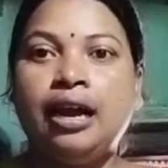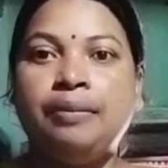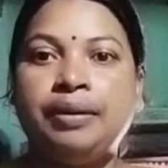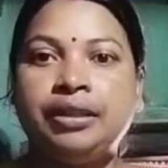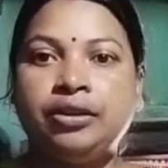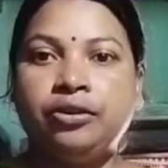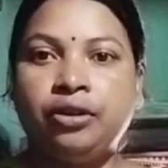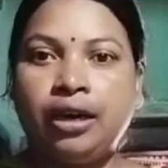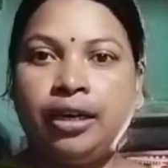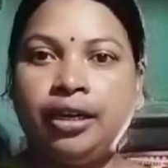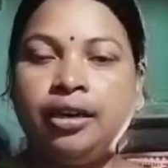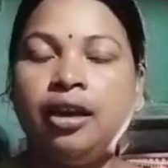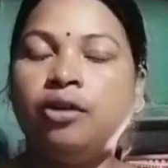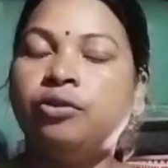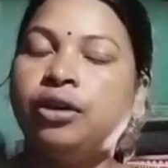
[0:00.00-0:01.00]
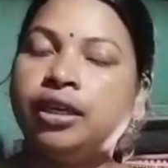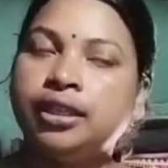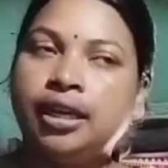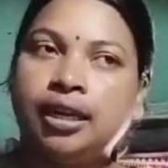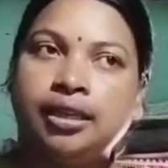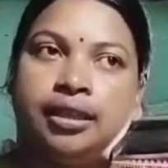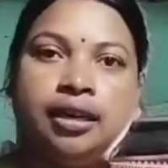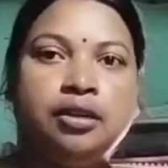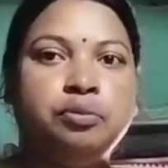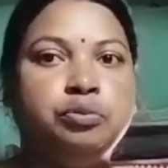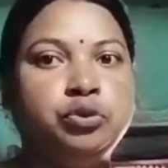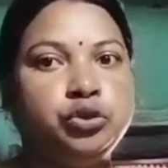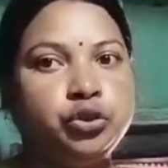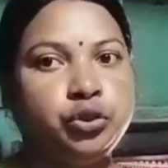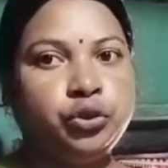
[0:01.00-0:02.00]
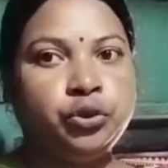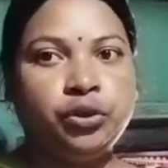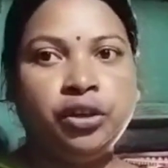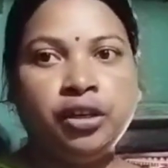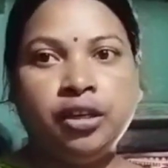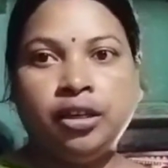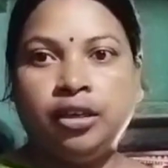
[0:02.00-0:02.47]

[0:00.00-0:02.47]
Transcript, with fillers: আমাদের ওখানে না অনেক তাড়াতাড়ি পুজো হয়